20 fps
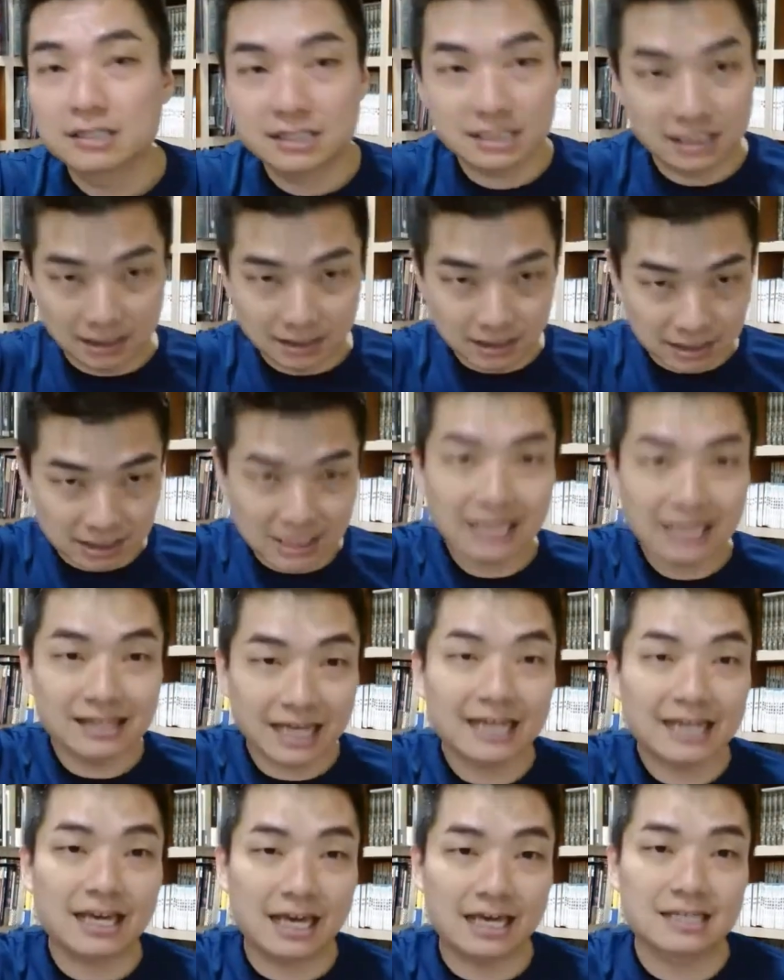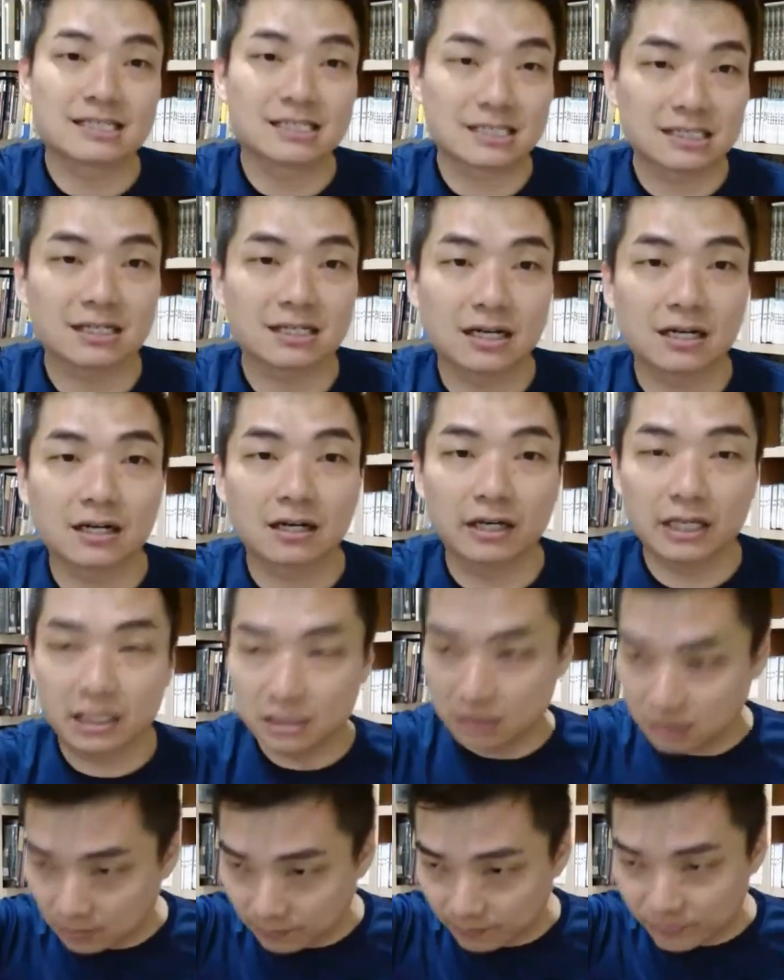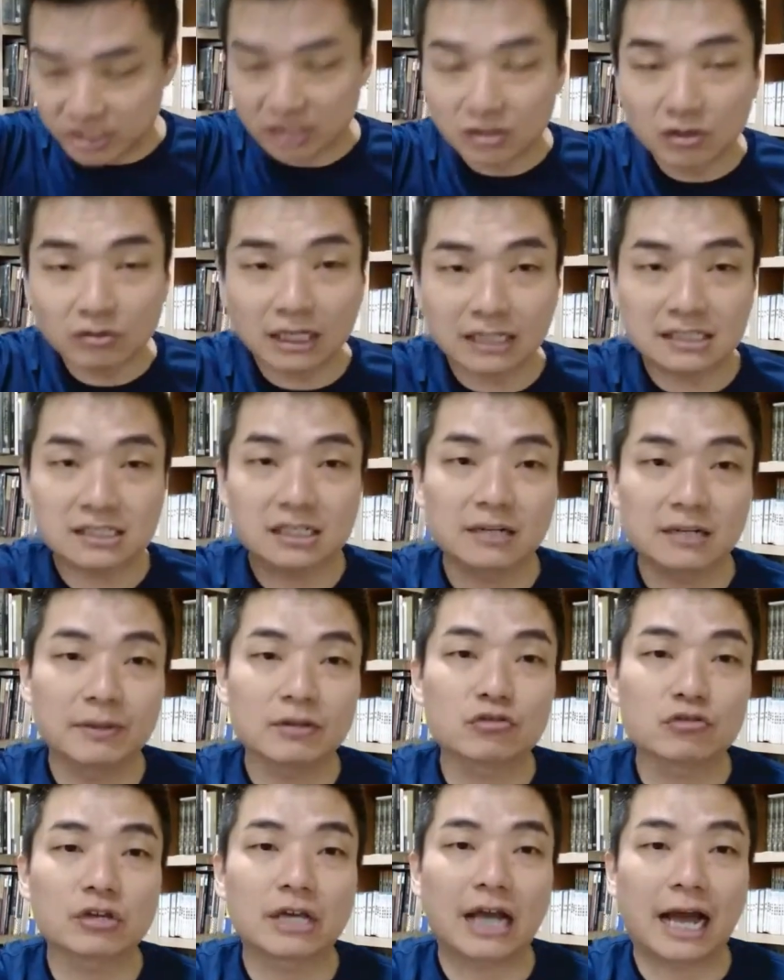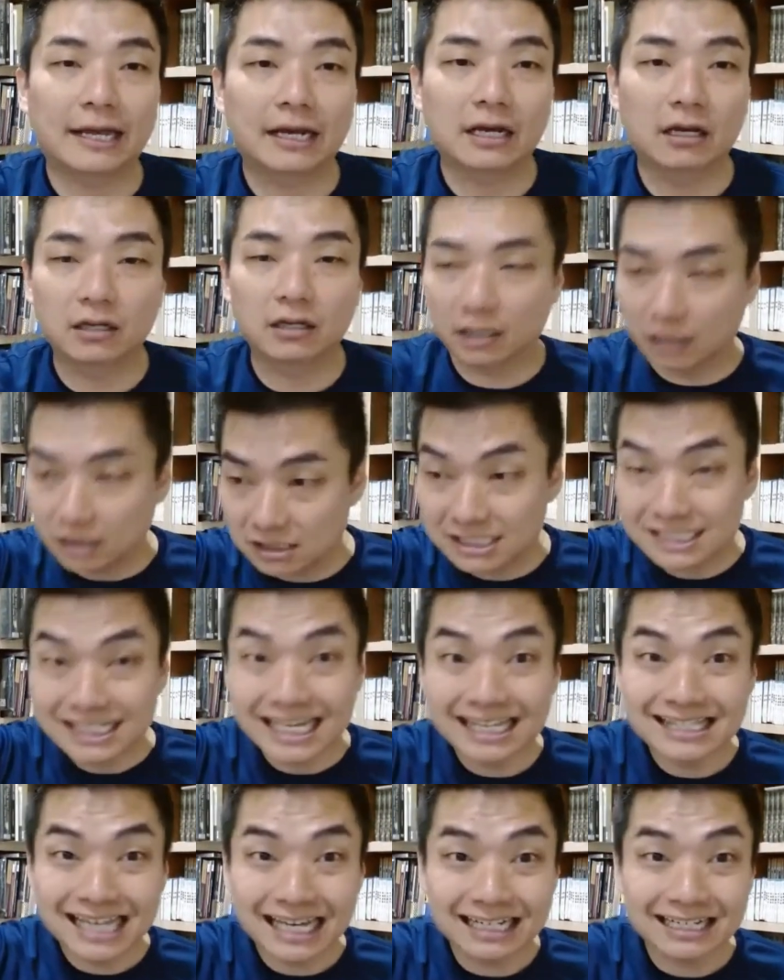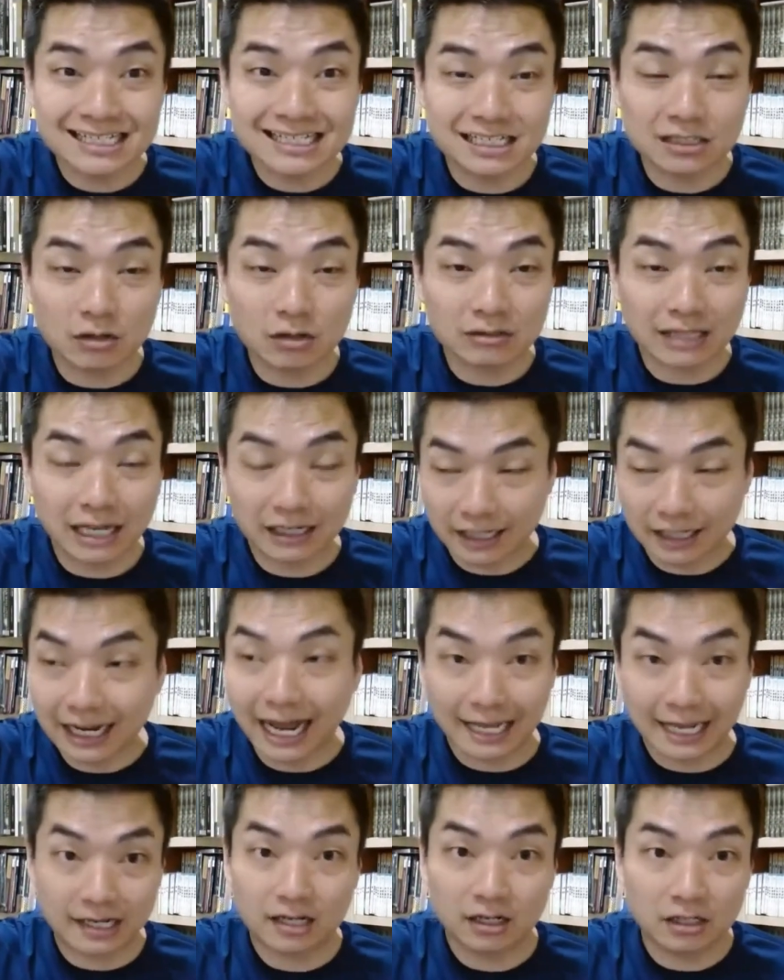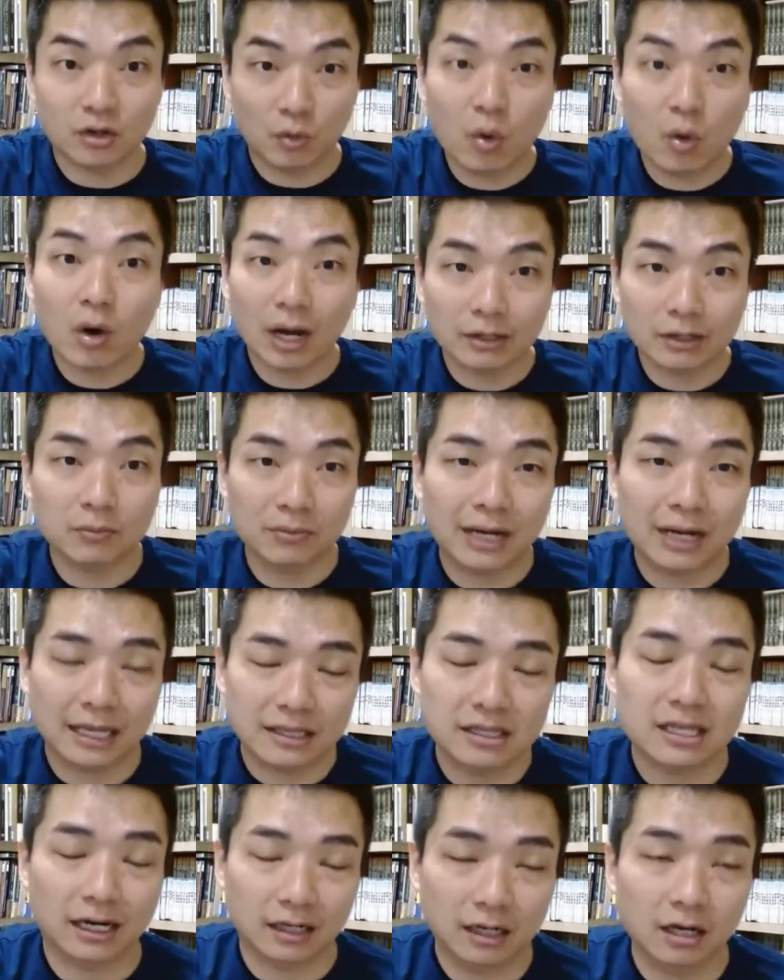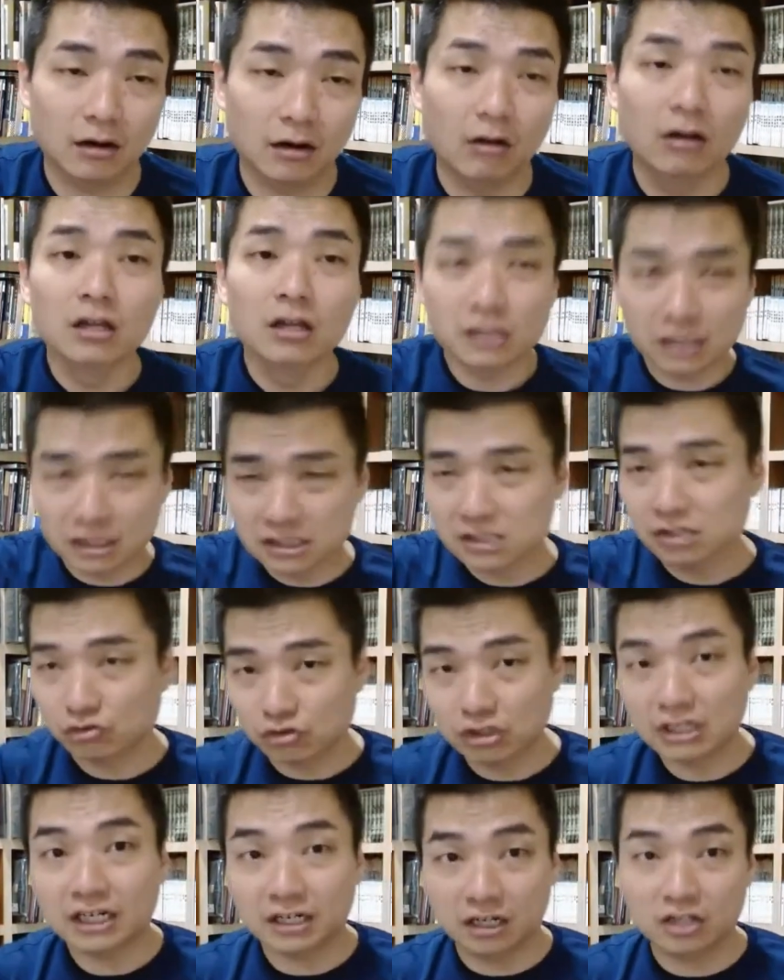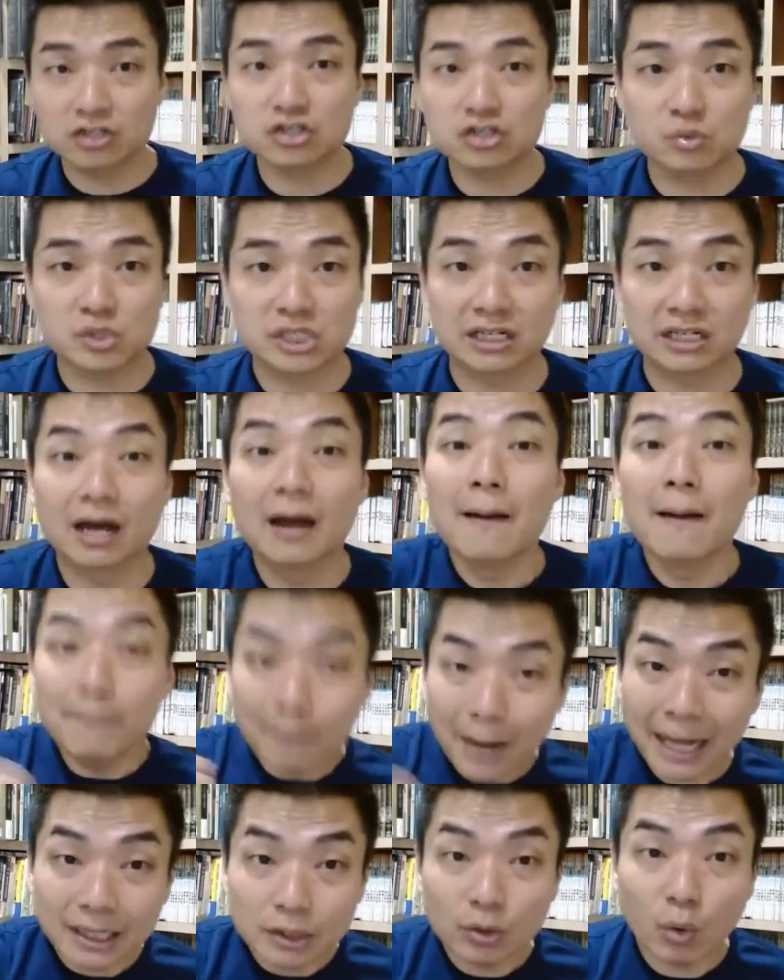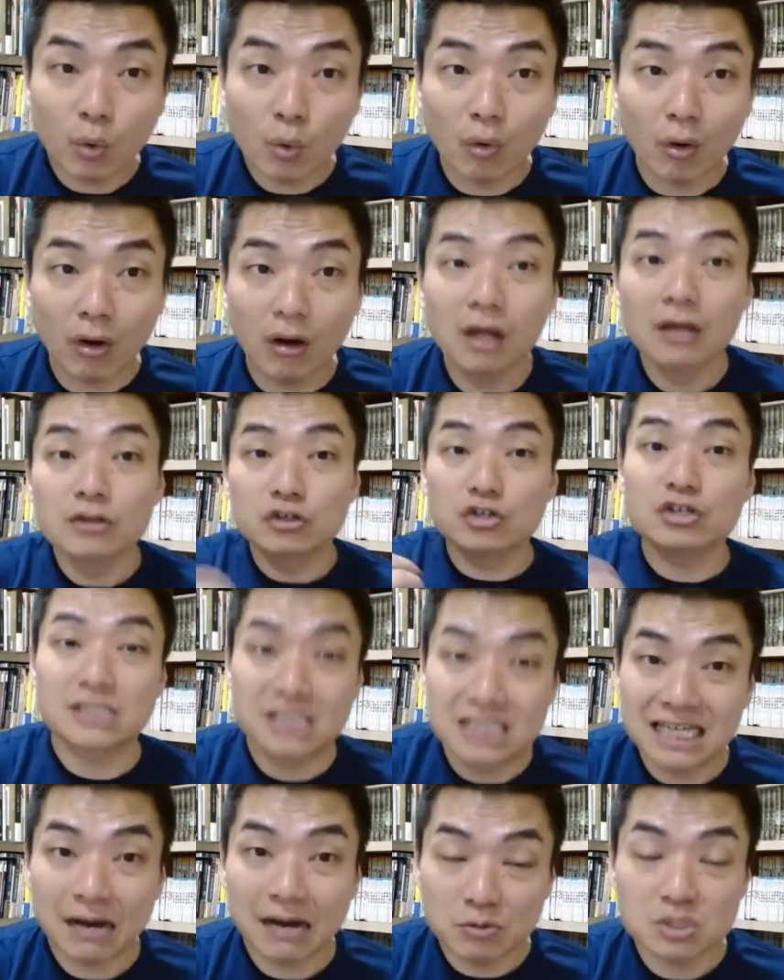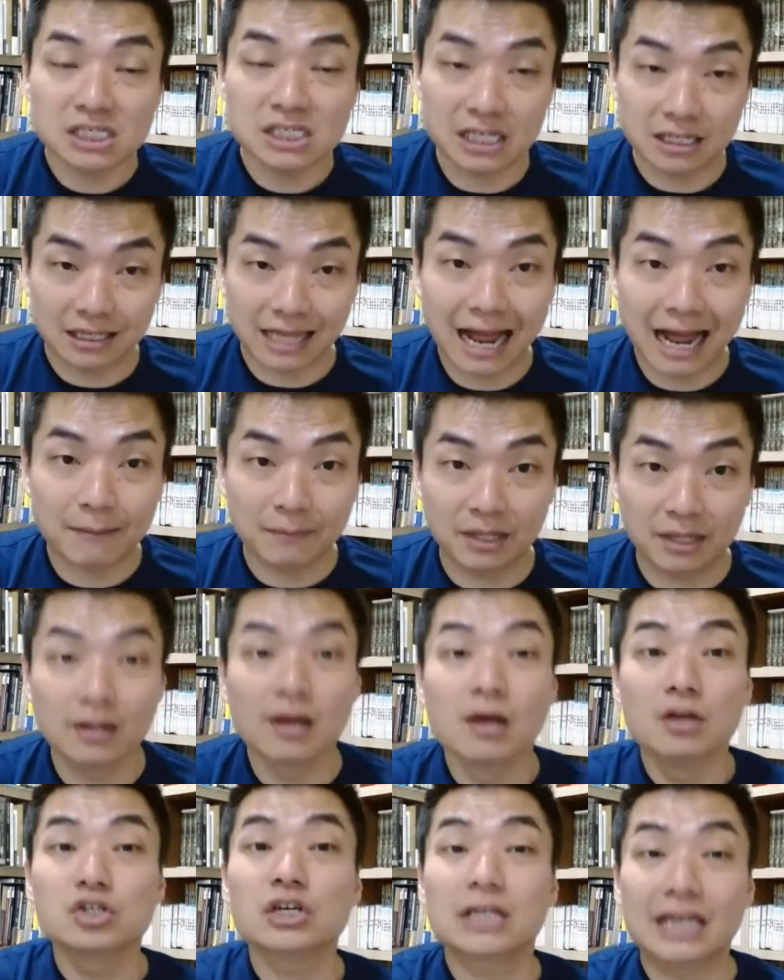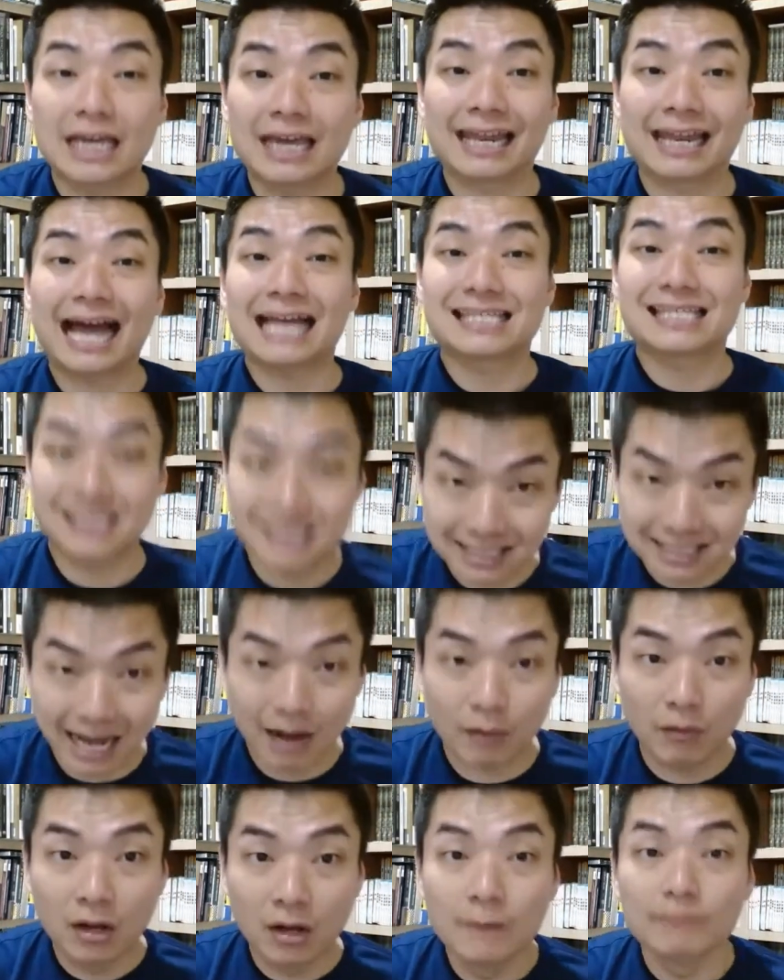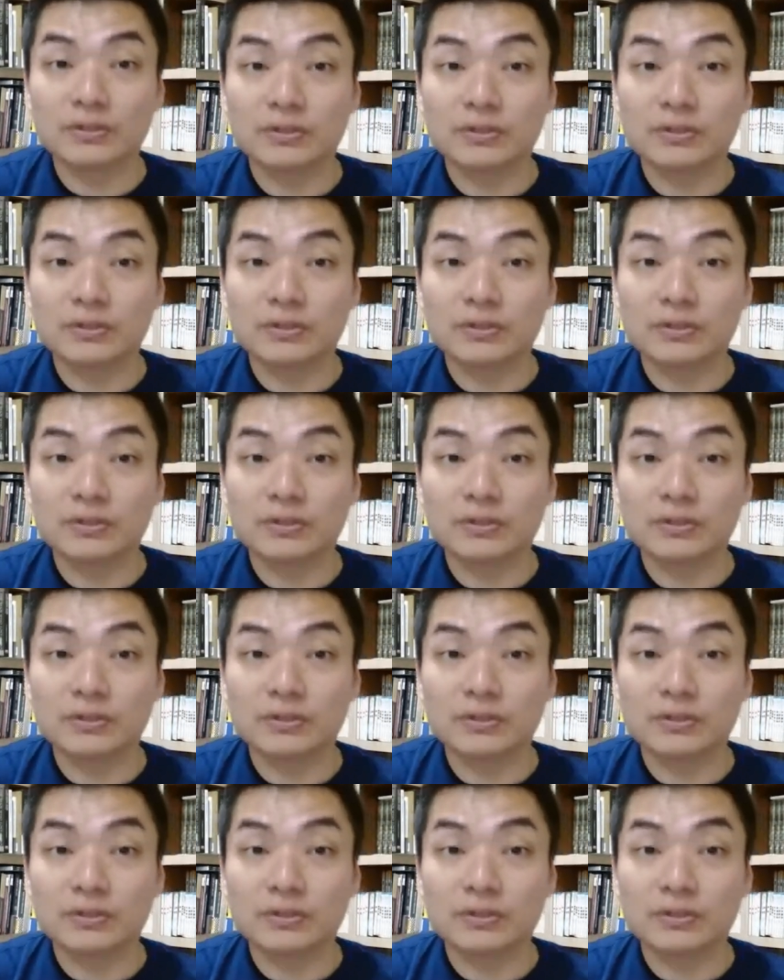现在给四个而已，行动党是里面最改革的，可是现在的行动党连改革的话都不敢讲了哈，这个是最令人揪心的。拜托去敲醒他们，去给他知道，